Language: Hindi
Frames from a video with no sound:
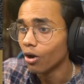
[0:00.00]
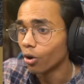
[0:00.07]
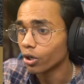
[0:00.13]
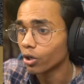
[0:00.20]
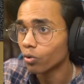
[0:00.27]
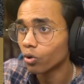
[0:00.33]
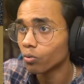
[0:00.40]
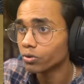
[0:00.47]

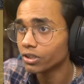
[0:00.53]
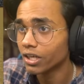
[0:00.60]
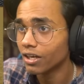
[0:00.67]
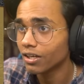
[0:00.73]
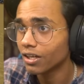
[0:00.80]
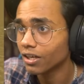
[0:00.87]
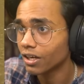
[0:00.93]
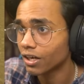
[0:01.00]
ओके रुको मुझे ये
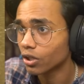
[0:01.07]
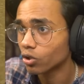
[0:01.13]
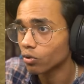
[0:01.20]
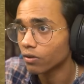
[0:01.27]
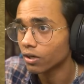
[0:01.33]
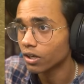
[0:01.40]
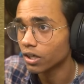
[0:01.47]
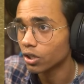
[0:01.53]
ठीक करने दो
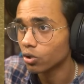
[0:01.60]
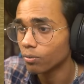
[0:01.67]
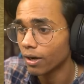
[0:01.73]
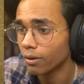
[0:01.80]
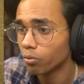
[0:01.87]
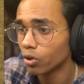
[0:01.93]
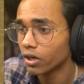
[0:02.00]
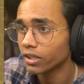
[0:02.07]
वरना डड्डू
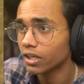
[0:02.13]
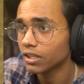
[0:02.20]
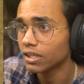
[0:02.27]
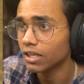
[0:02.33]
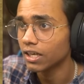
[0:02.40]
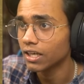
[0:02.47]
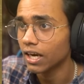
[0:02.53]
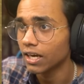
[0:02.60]
भाई बोलेंगे की
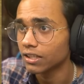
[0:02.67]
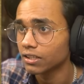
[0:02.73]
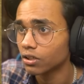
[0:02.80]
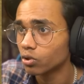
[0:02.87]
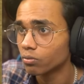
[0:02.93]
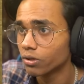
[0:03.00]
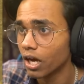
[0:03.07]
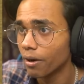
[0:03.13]
ये क्या कर दिया
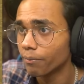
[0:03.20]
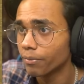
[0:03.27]
तुमने यहाँ